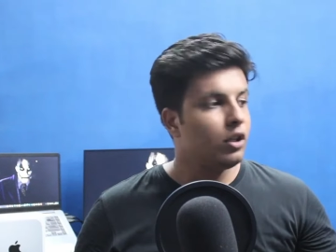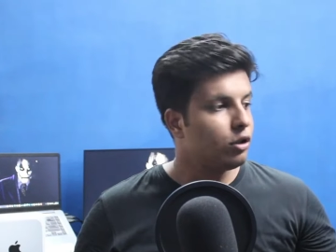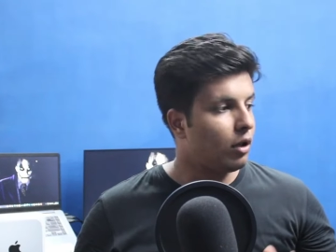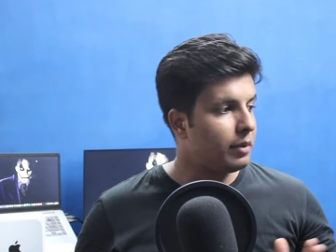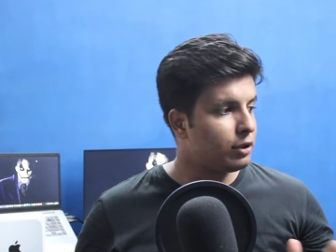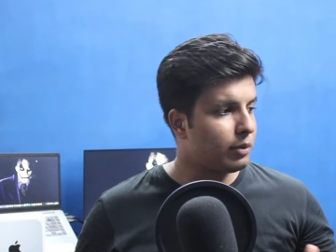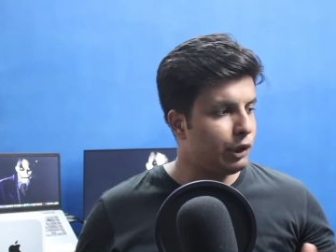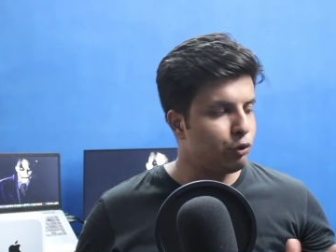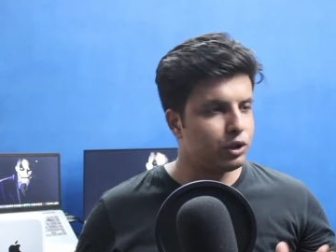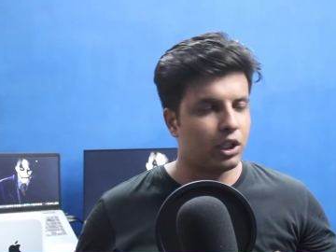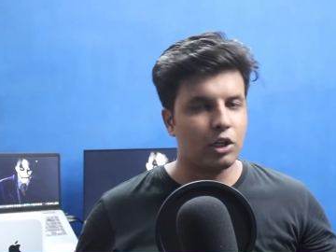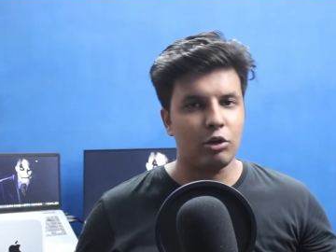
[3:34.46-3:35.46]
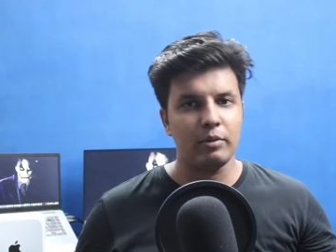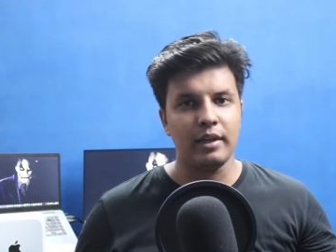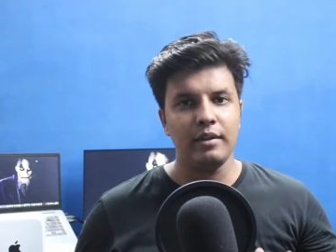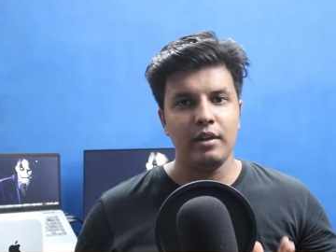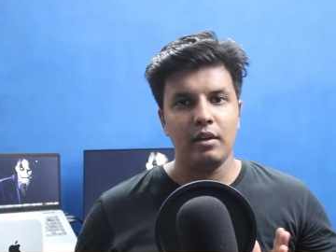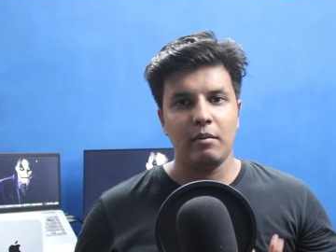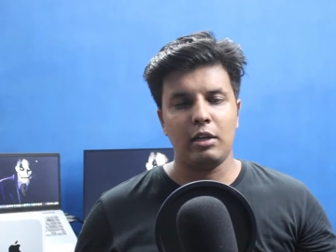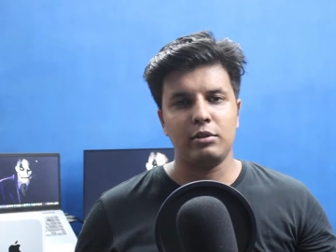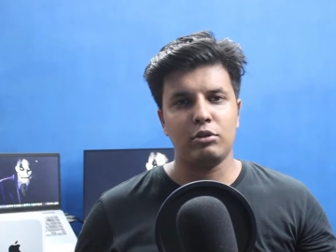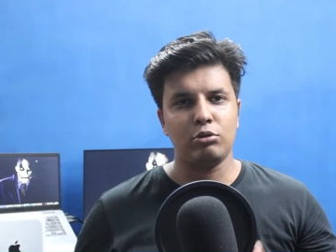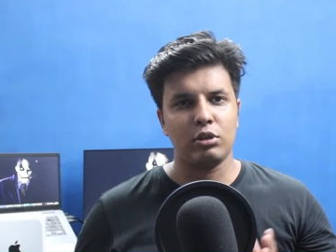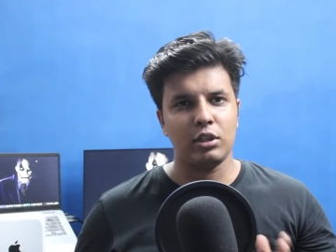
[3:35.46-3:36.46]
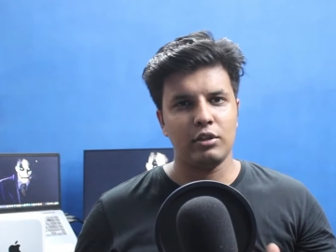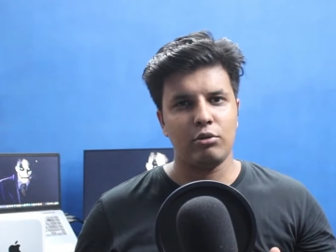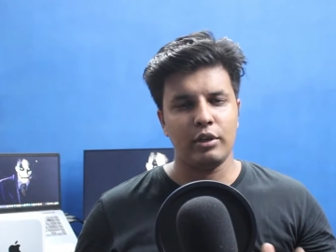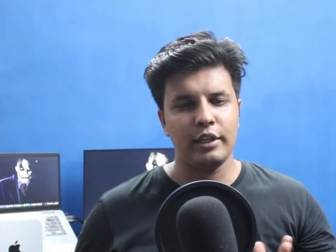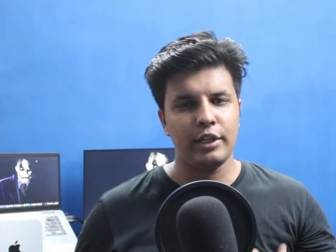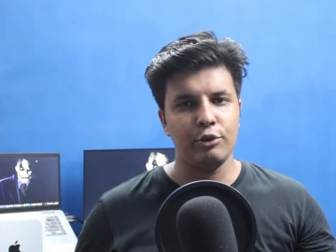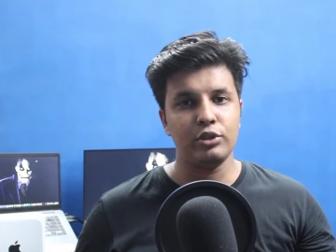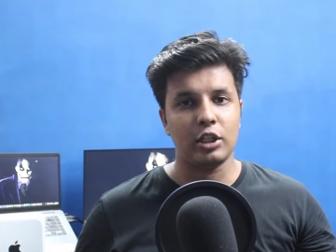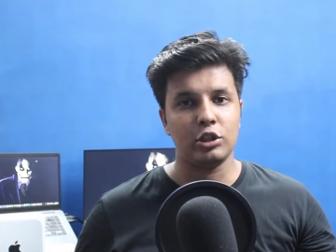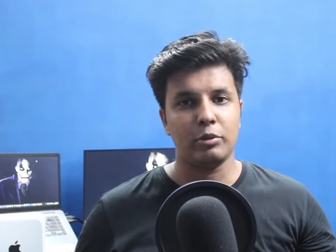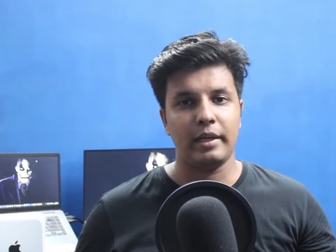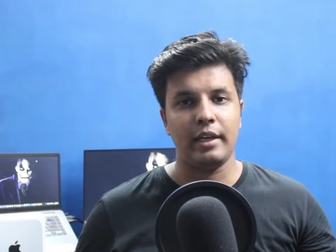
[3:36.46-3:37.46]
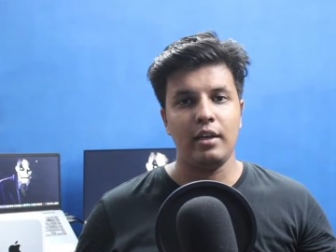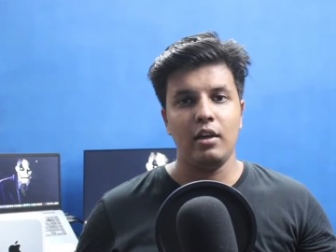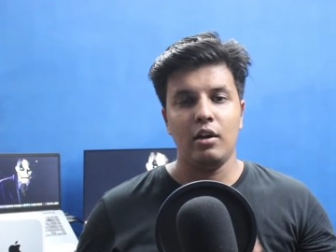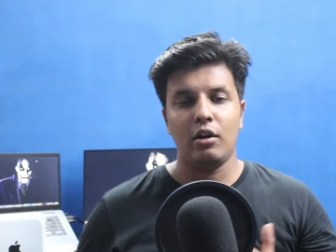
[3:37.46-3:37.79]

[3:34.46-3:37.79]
तो अभी इसको मैं यूज़ कर रहा हूँ मैं मतलब इसको थोड़ा सा थोड़ी देर यूज़ करा इसको मैंने